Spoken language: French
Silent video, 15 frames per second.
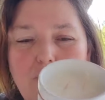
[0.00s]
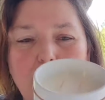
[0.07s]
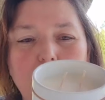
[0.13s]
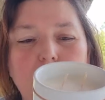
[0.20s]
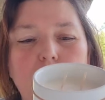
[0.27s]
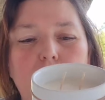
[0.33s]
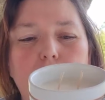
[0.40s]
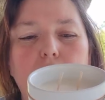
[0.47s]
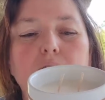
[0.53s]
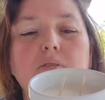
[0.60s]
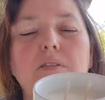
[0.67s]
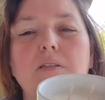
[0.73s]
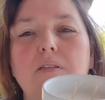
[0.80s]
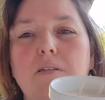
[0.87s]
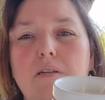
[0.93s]
Donc vraiment,
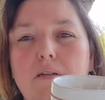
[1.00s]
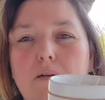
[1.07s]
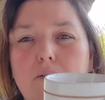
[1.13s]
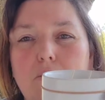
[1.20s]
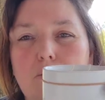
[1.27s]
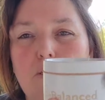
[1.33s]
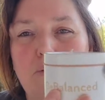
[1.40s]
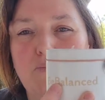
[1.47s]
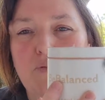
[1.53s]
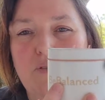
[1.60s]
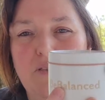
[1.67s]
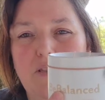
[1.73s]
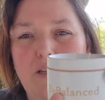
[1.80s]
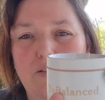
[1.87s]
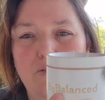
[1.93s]
c'est 100%
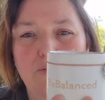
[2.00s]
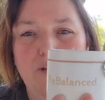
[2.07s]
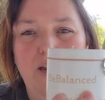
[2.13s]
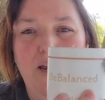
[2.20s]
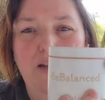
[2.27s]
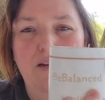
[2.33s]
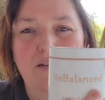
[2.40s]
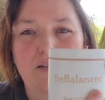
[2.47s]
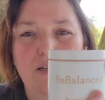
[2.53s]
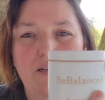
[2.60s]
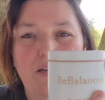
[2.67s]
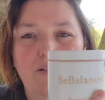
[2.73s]
euh, naturel.